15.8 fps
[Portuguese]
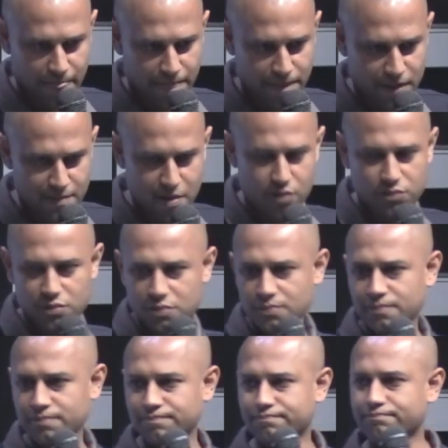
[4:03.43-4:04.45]
Irmãos,
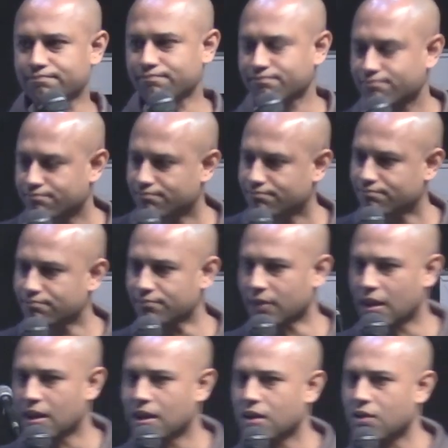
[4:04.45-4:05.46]

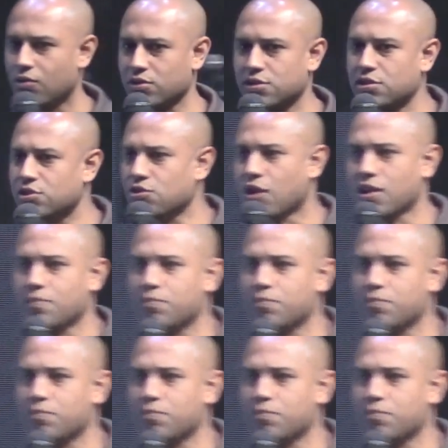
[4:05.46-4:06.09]
quando a gente olha